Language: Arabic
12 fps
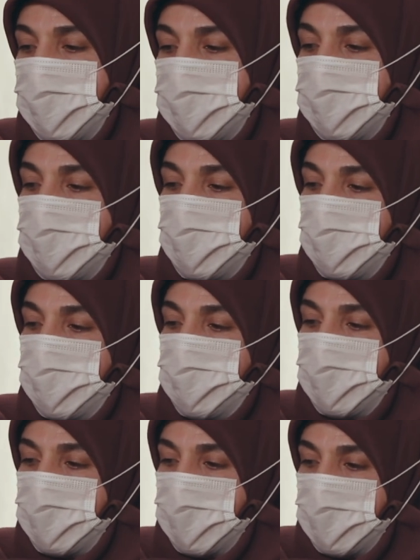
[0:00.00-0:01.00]
لساتهم
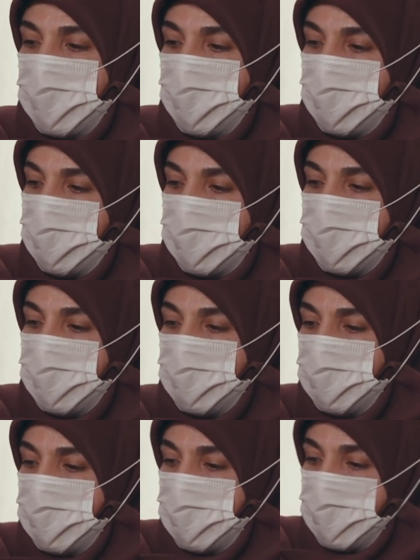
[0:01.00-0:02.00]
ابتدائي ومن هون
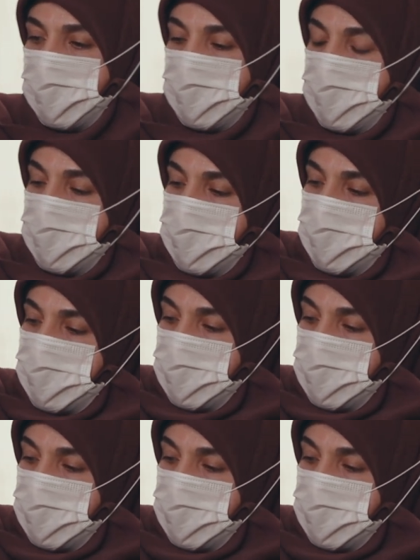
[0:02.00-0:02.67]
ثانوي الحمد